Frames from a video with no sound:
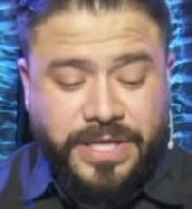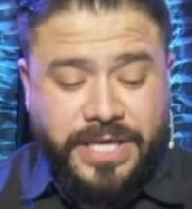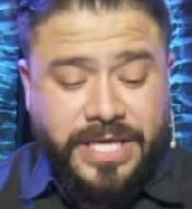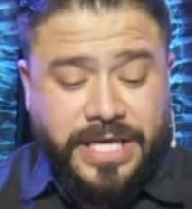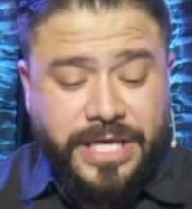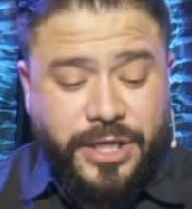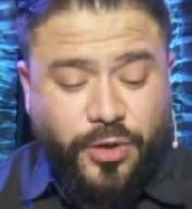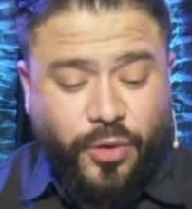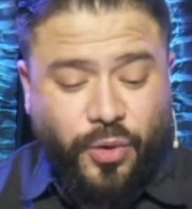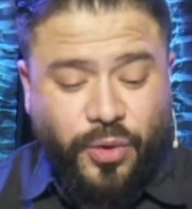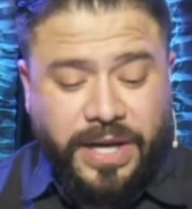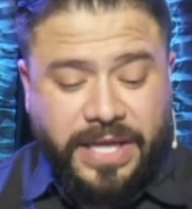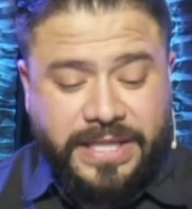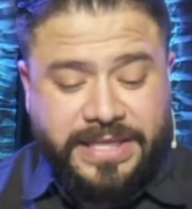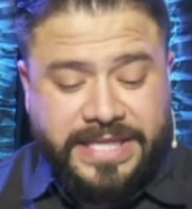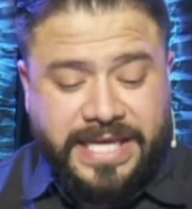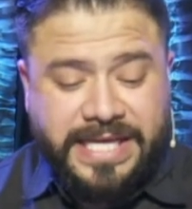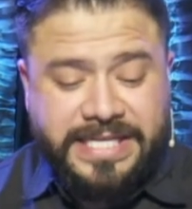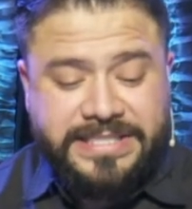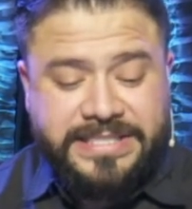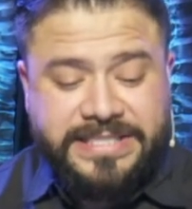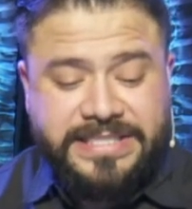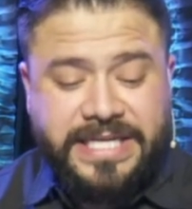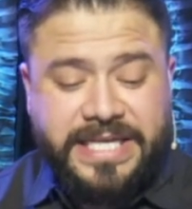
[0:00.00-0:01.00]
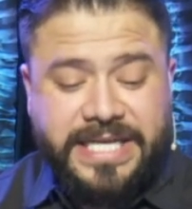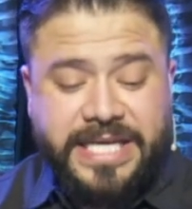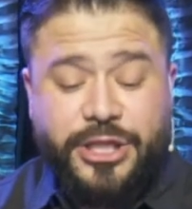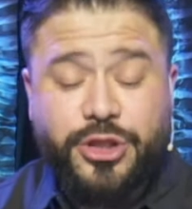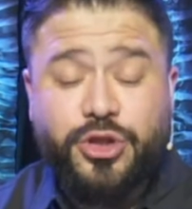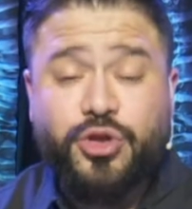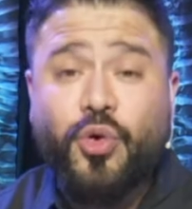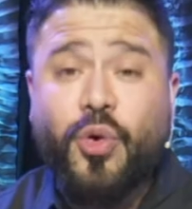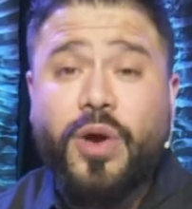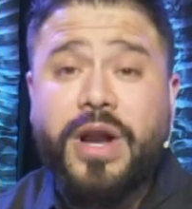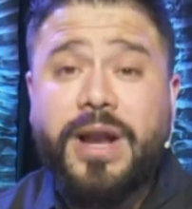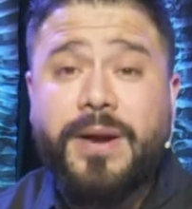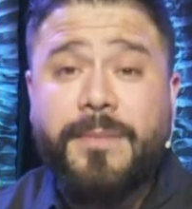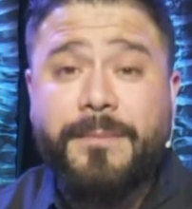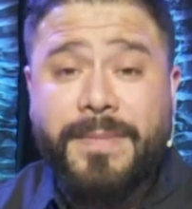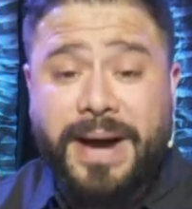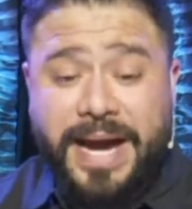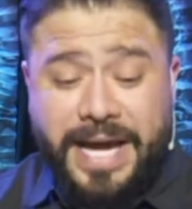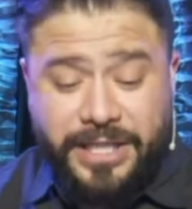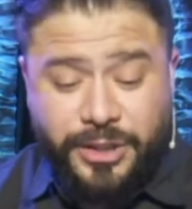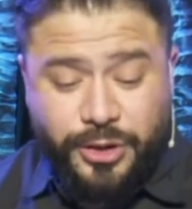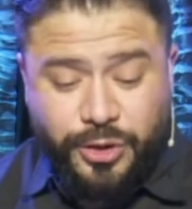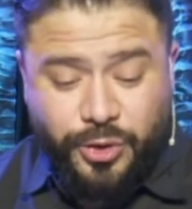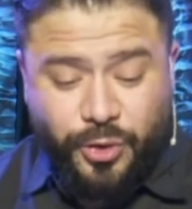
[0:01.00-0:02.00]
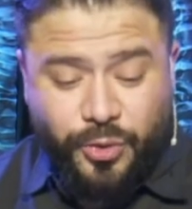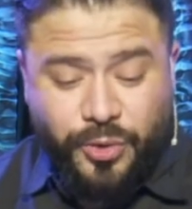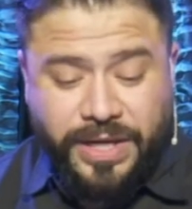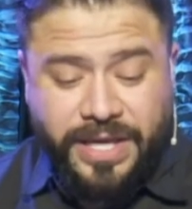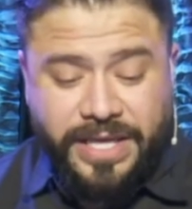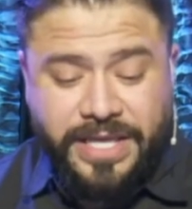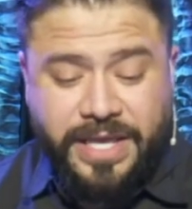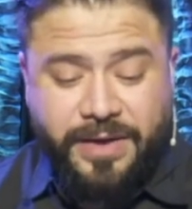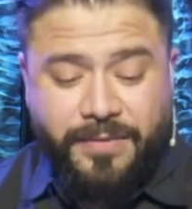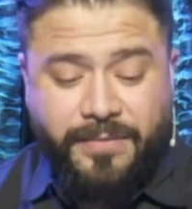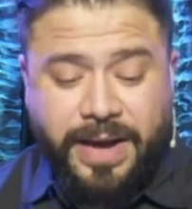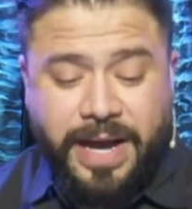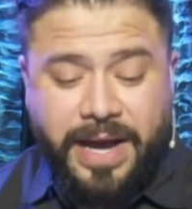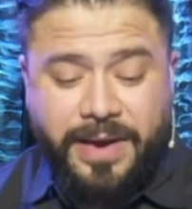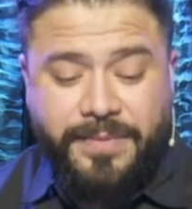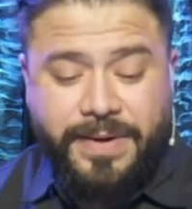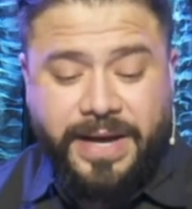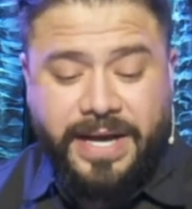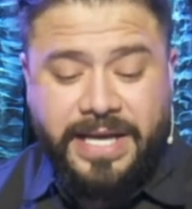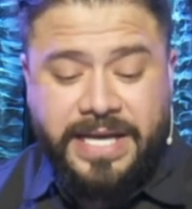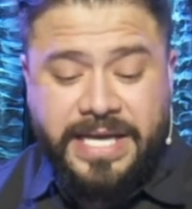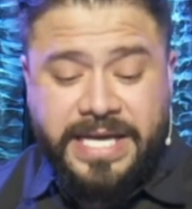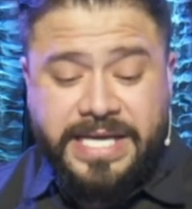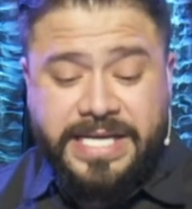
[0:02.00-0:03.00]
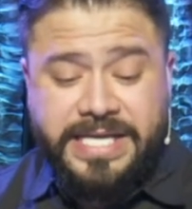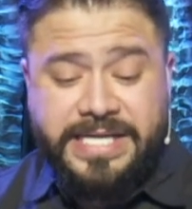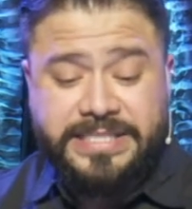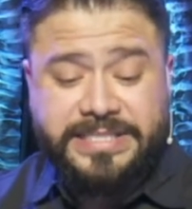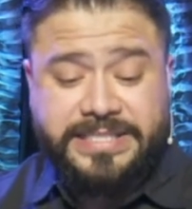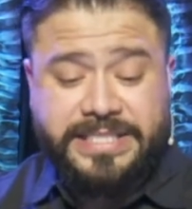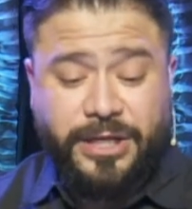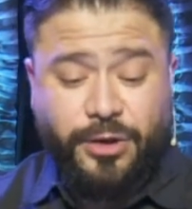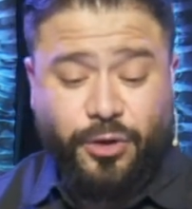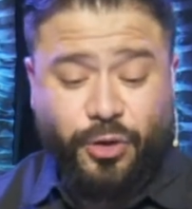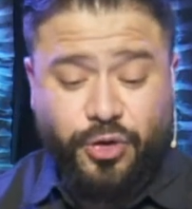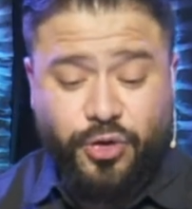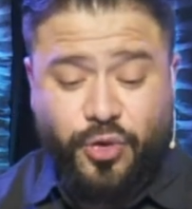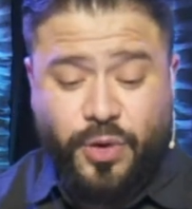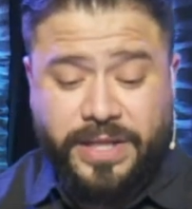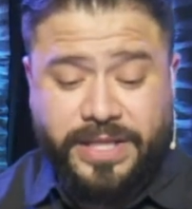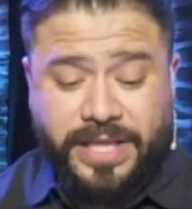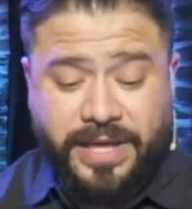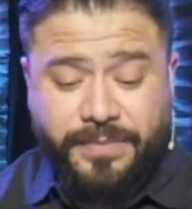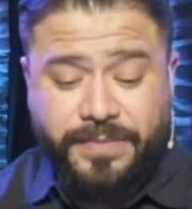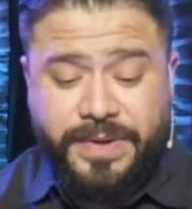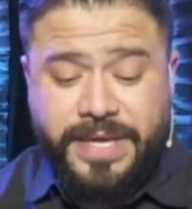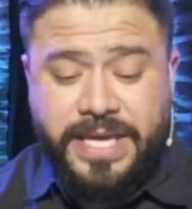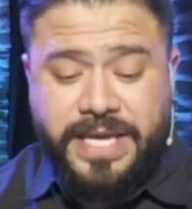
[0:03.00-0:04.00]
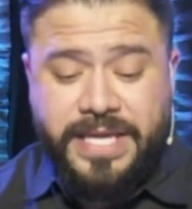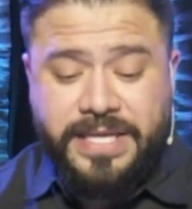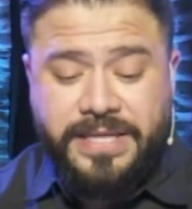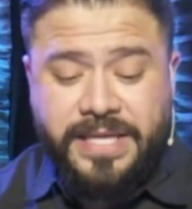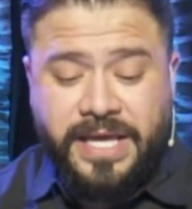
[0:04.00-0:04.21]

Y Jonatán se quitó el manto que llevaba y se lo dio a David,